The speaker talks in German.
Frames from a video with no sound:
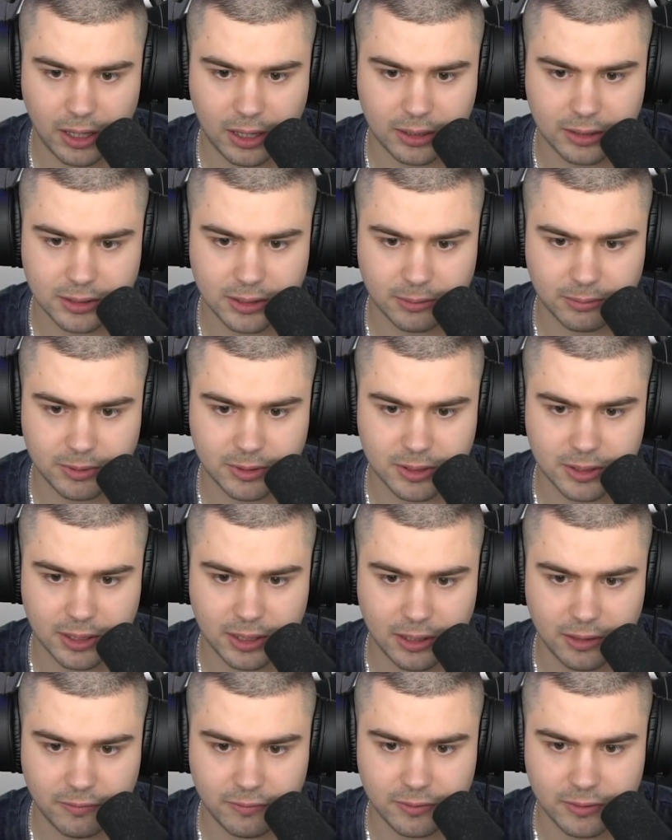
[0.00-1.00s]
Ach, ich habe den
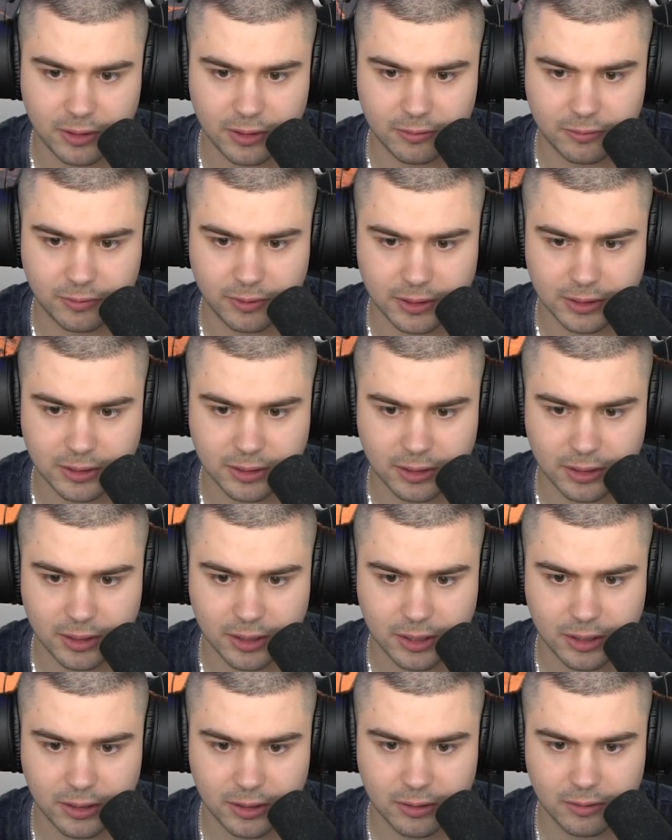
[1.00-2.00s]
Reifen da
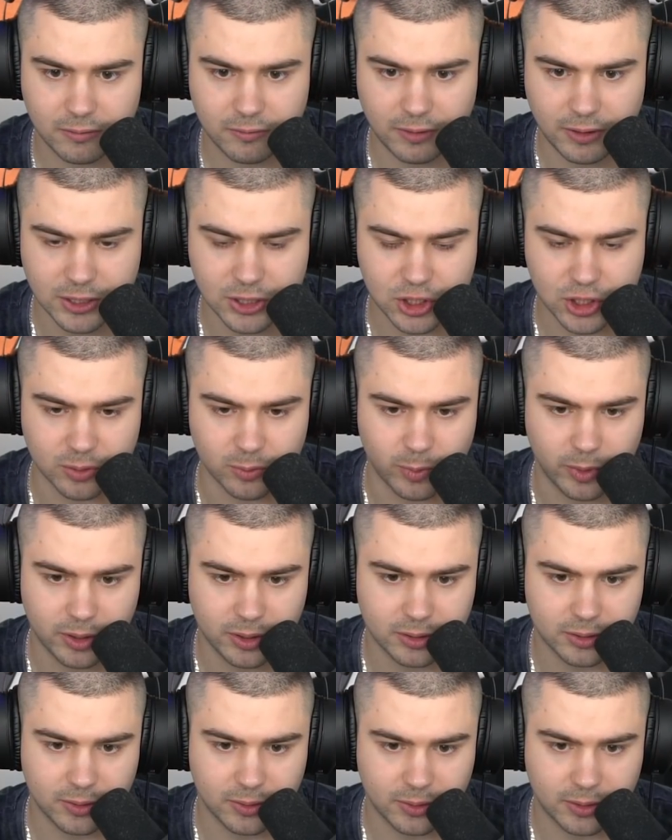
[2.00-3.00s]
weiter falsch
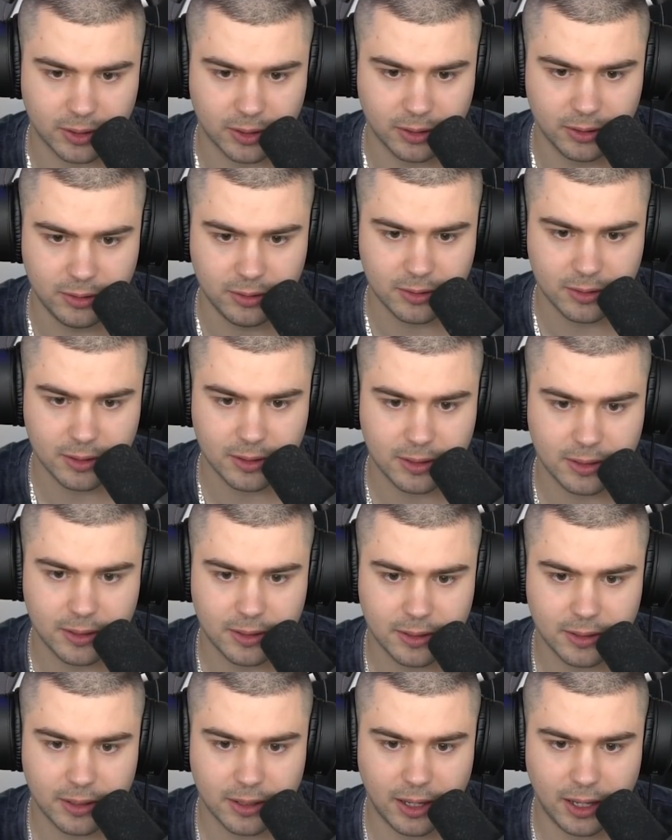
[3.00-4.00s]
gemacht. Okay.
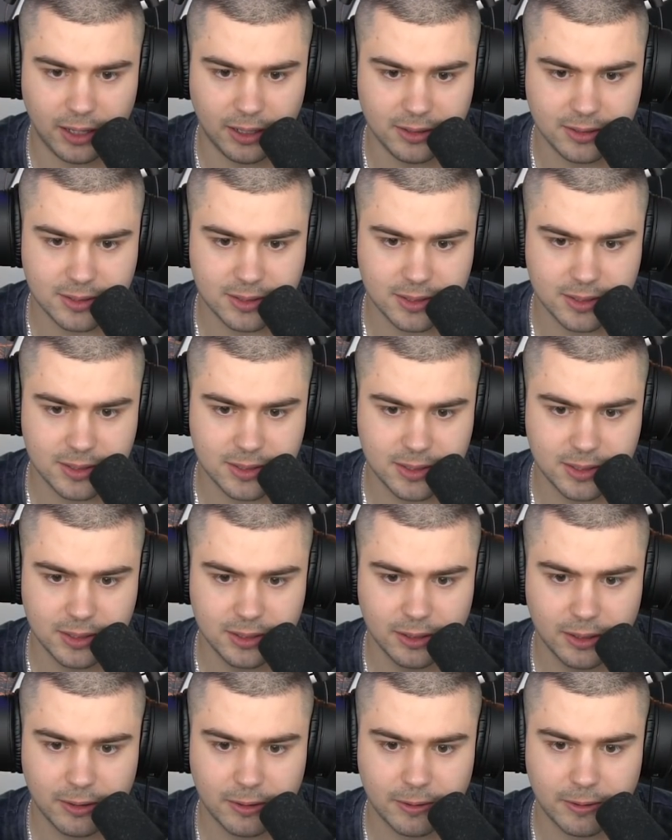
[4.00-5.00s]
Alles
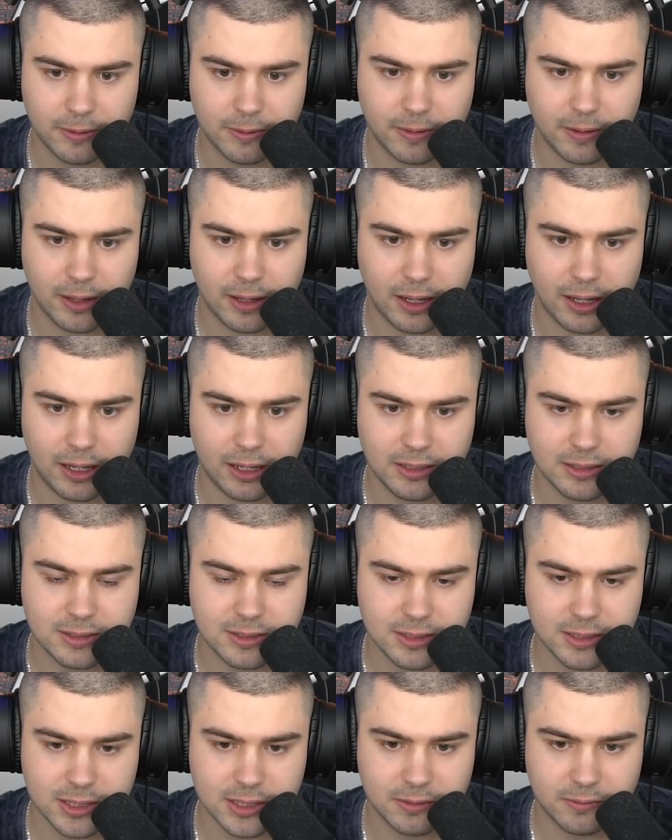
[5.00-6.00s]
easy.
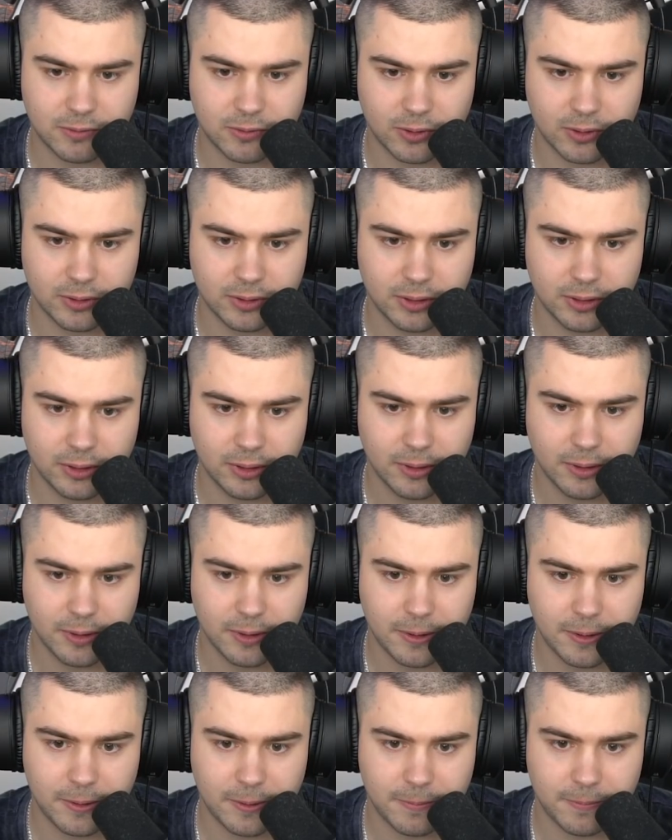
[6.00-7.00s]
Alles easy, Freunde.
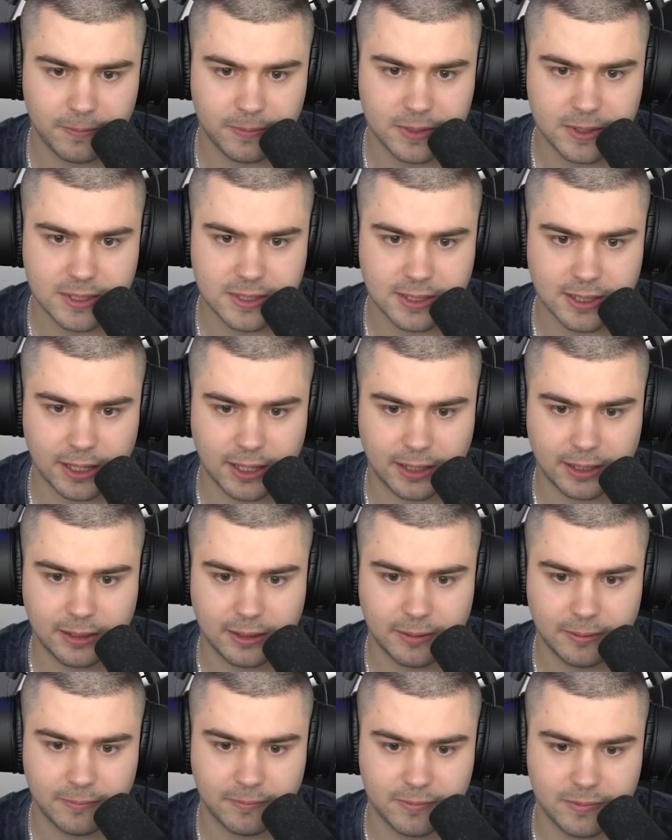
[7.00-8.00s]
Zack,
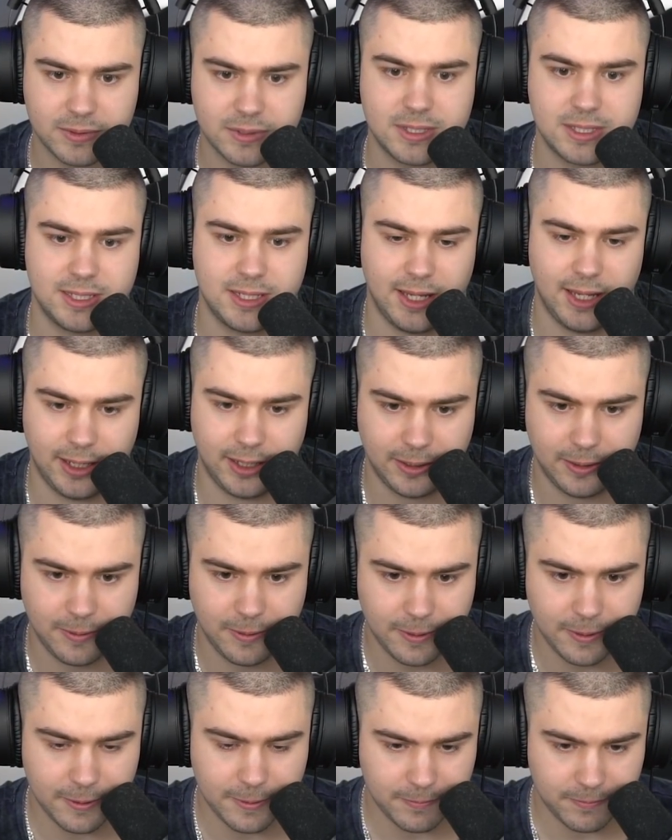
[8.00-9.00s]
zack.
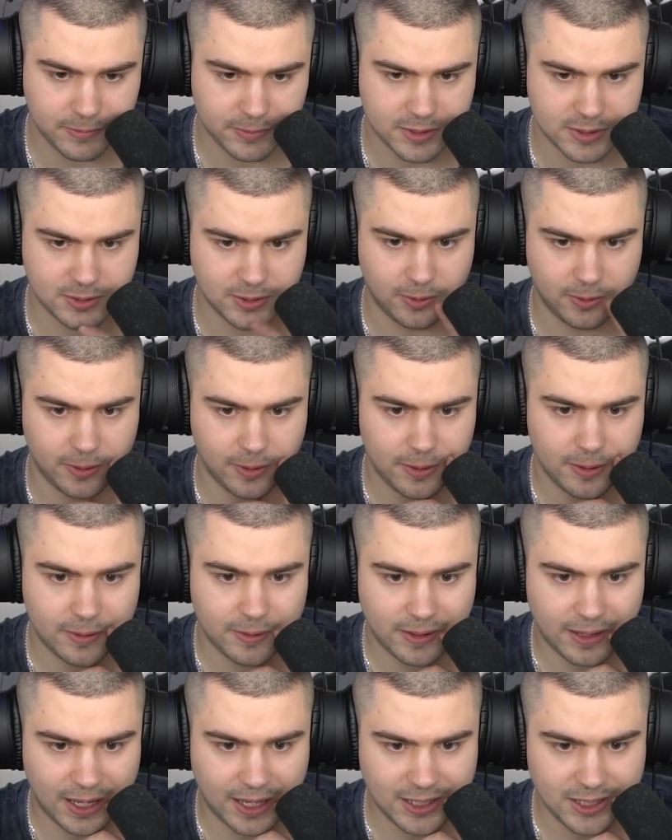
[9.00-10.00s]
So,
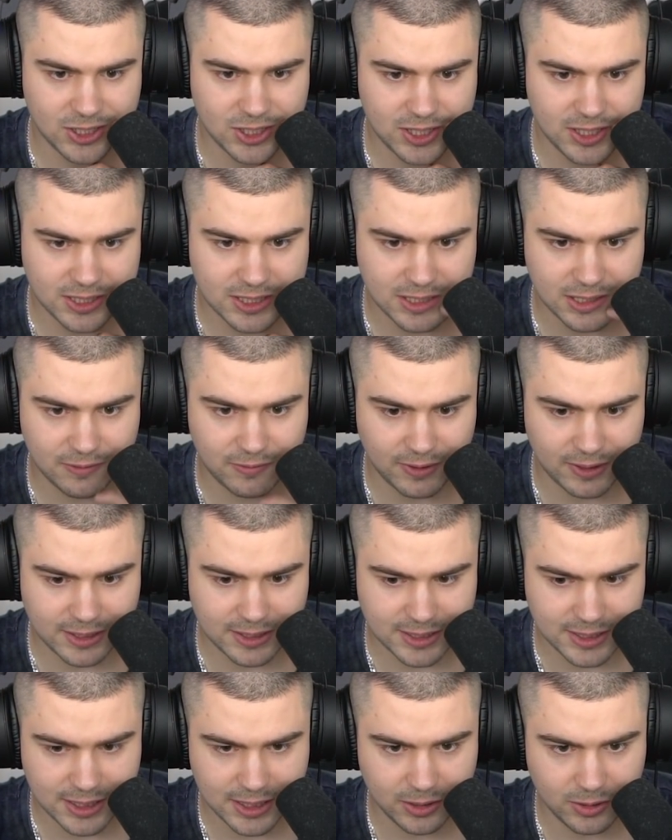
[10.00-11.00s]
anschließend
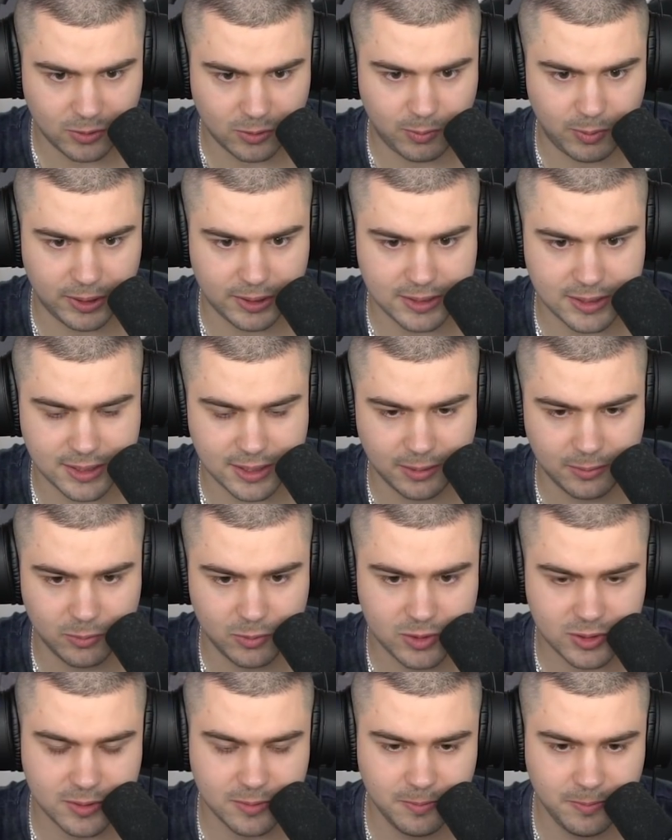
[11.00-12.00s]
werde ich hier noch
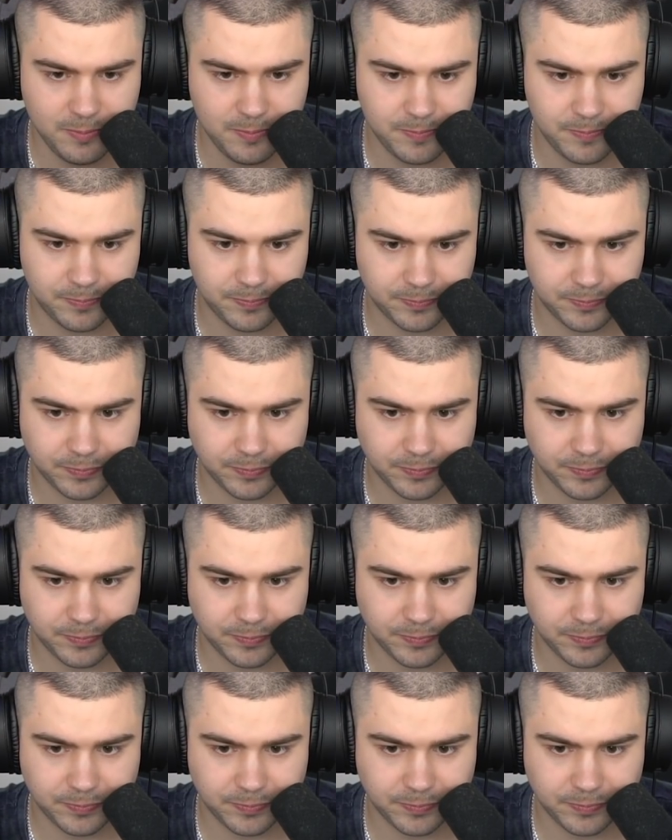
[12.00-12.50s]
panzern müssen.